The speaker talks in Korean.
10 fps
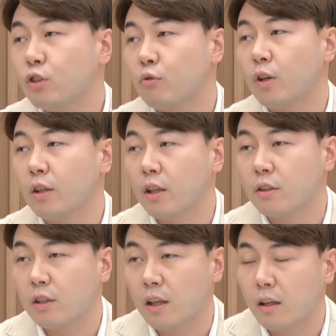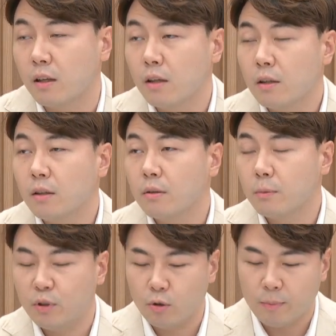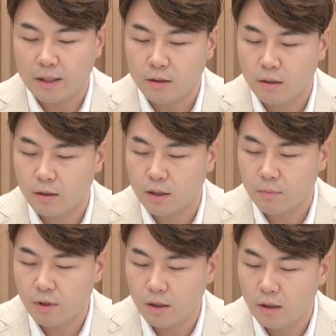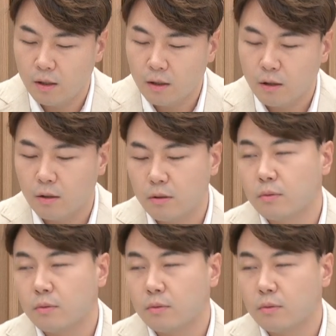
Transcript: 투자도 해야 그쵸. 되는데 예. 이게 비용이 많이 들기 때문에 어,